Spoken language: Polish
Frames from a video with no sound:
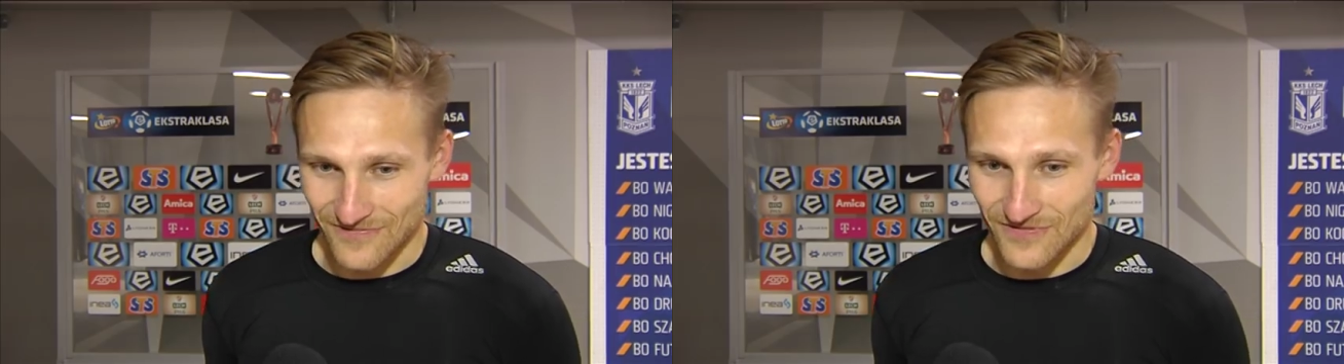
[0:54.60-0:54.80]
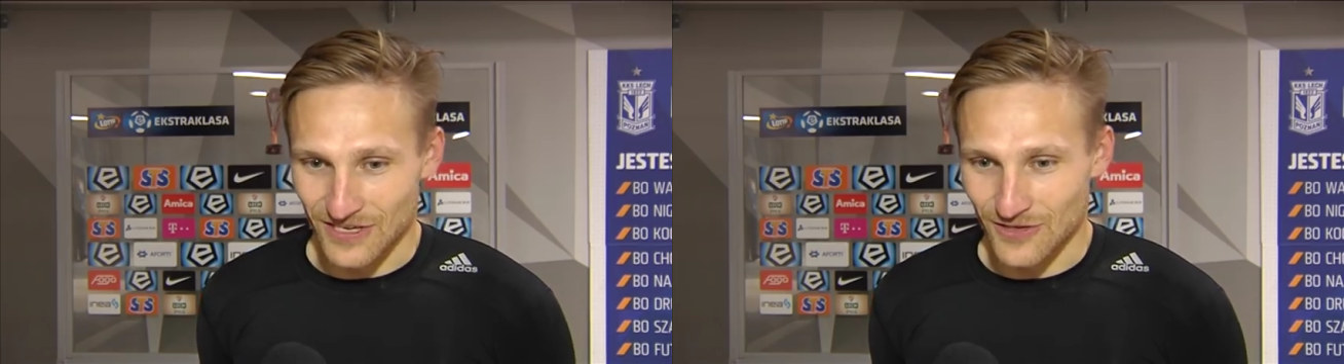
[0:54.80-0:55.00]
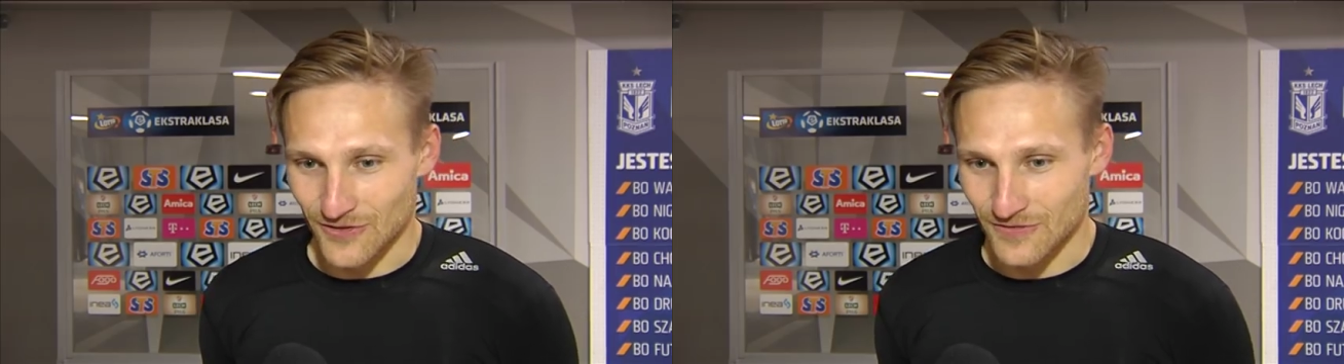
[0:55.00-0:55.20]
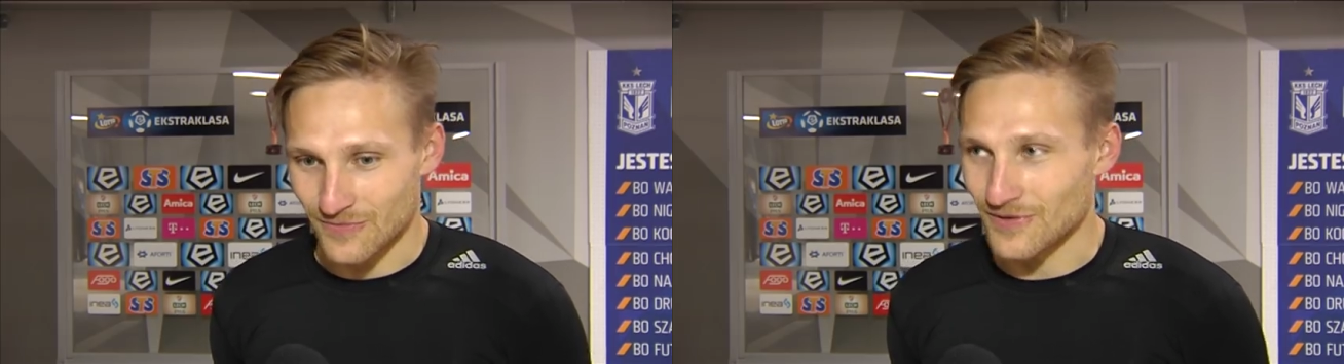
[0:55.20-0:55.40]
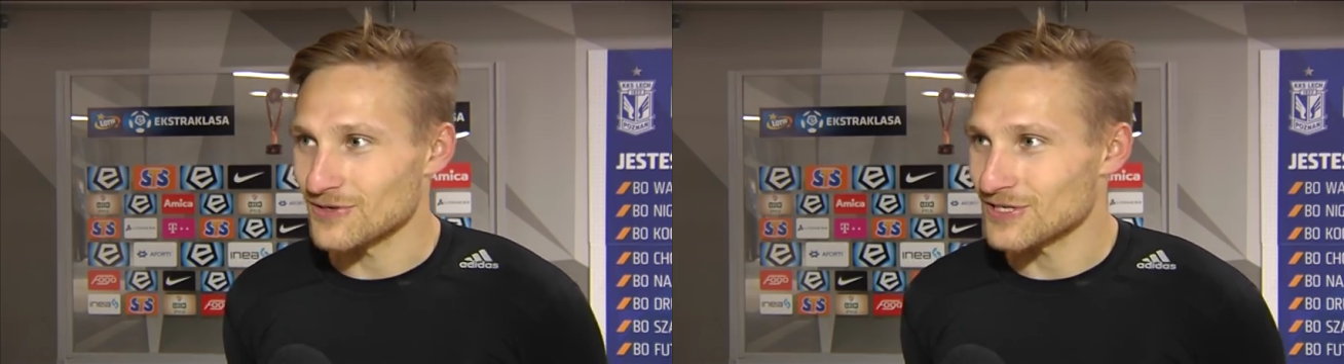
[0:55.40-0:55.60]
w tej głowie
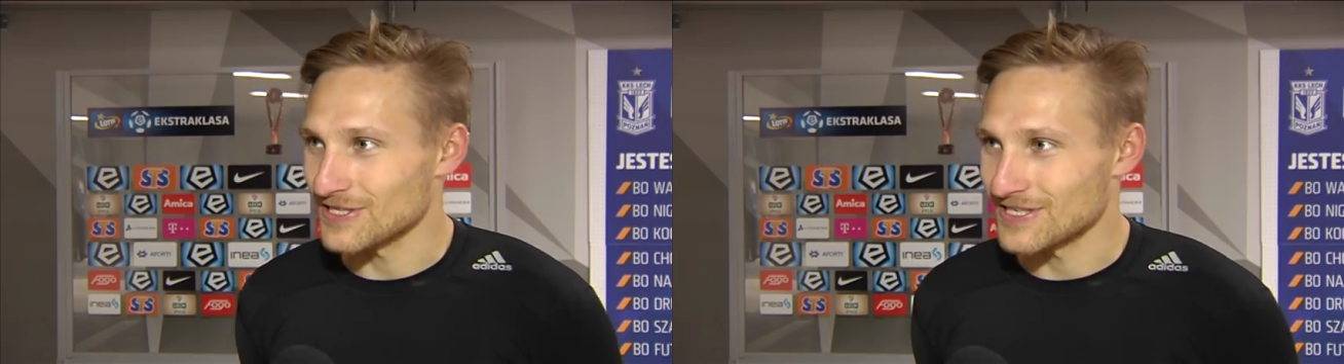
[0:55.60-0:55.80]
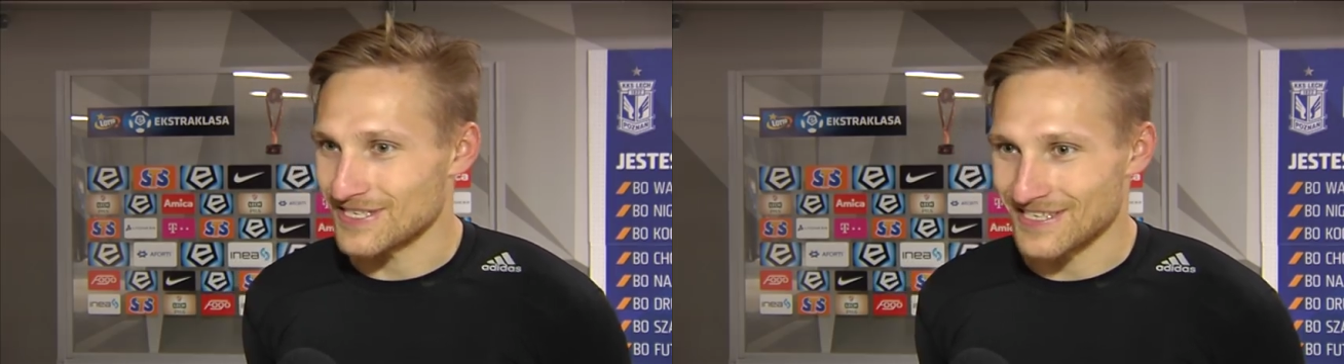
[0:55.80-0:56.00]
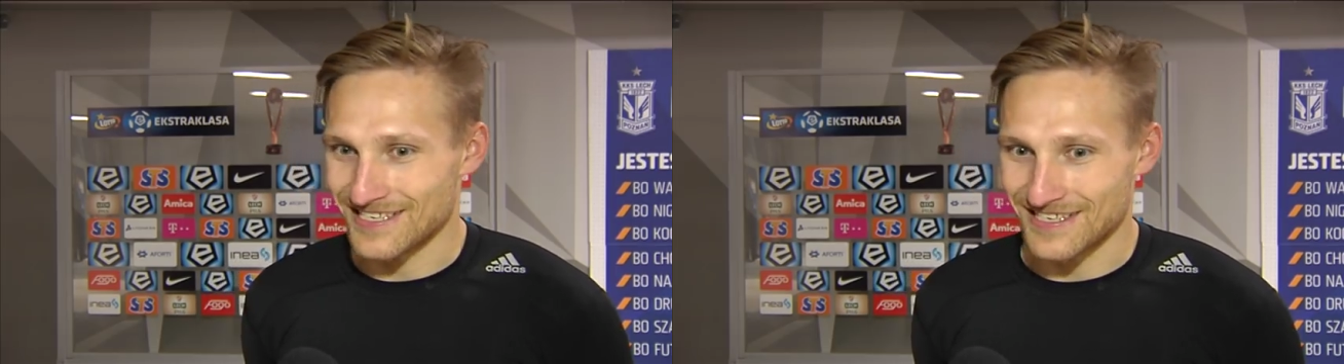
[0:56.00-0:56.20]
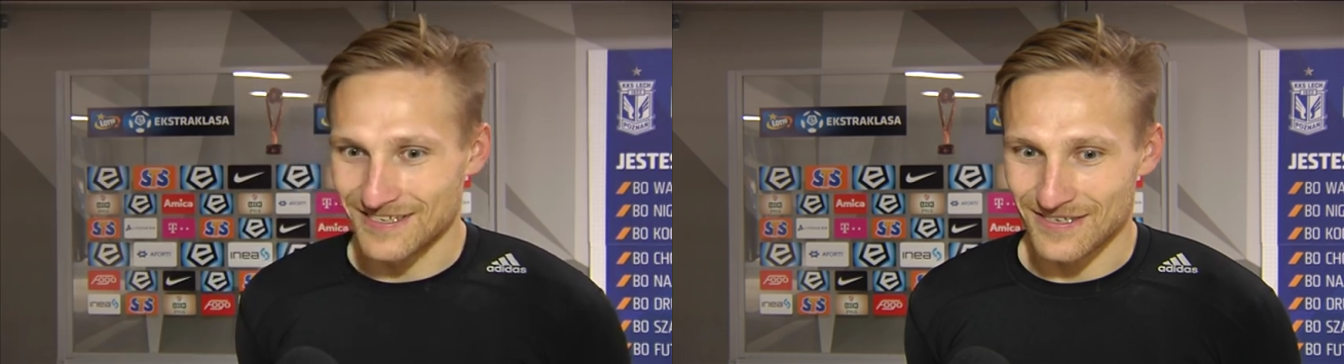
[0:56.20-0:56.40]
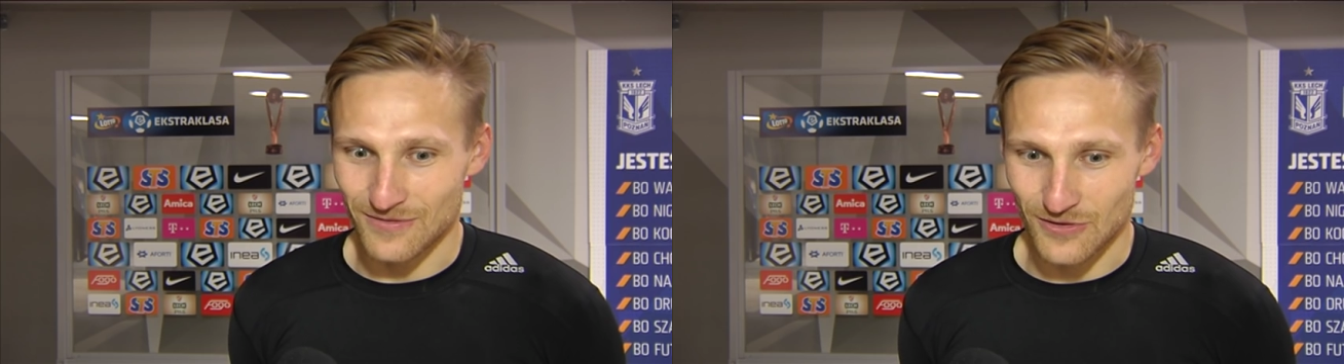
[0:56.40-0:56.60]
poruszyłeś
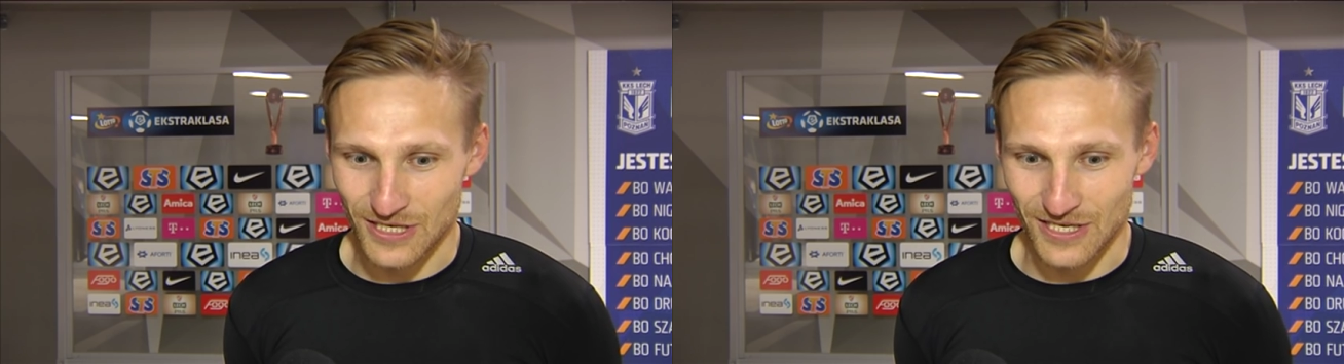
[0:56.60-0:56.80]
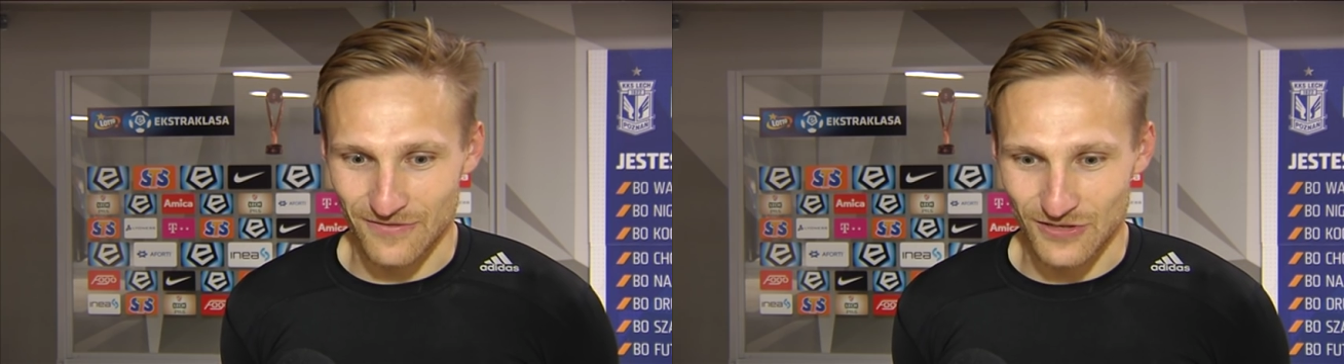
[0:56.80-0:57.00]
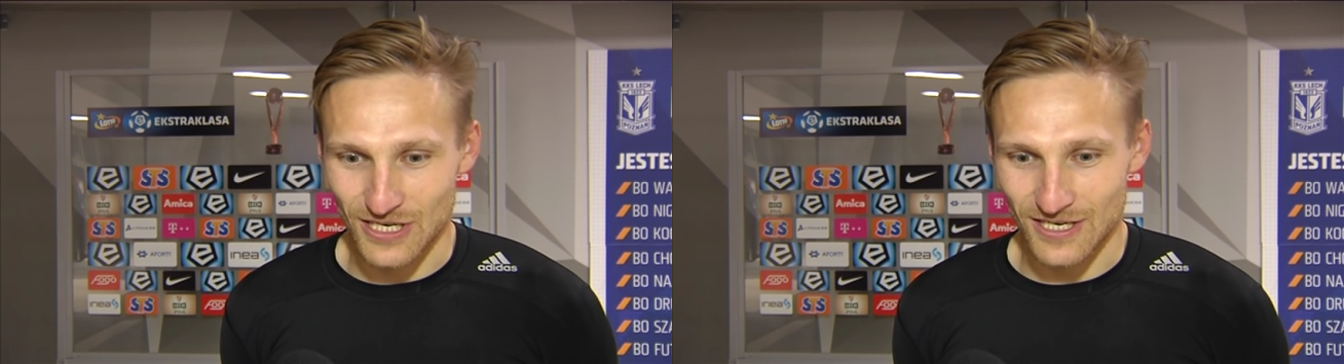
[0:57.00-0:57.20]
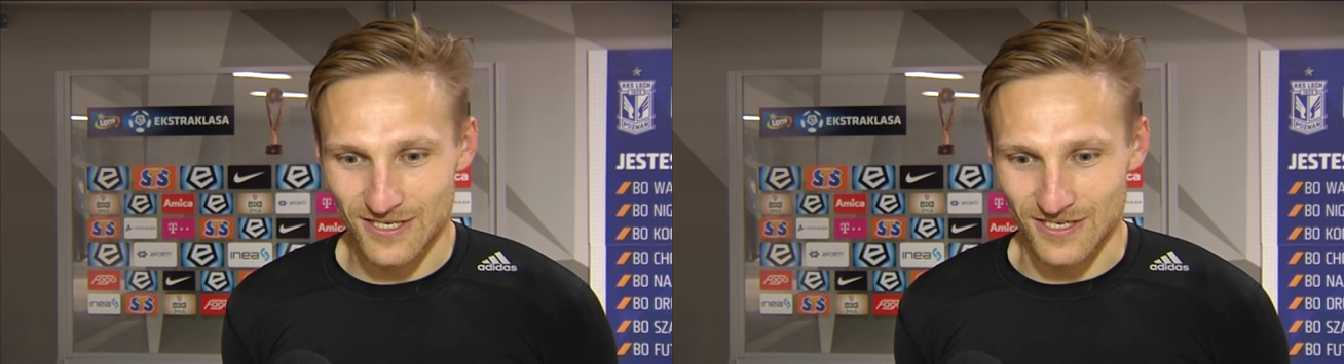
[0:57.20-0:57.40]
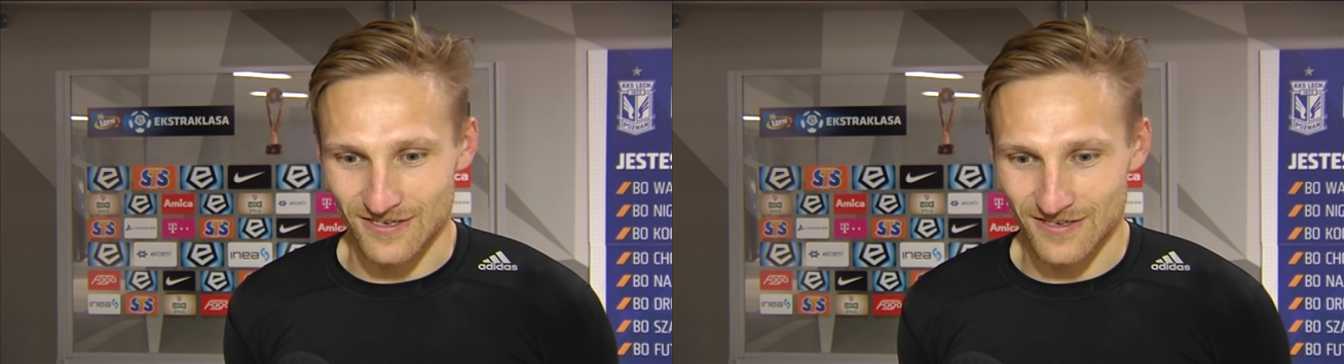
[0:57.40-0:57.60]
i miał takie nawet
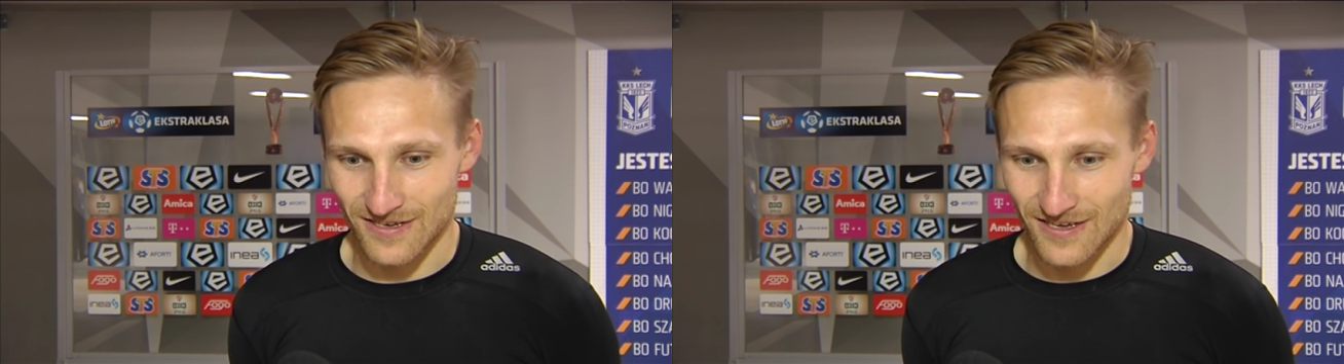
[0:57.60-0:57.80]
dreszcze.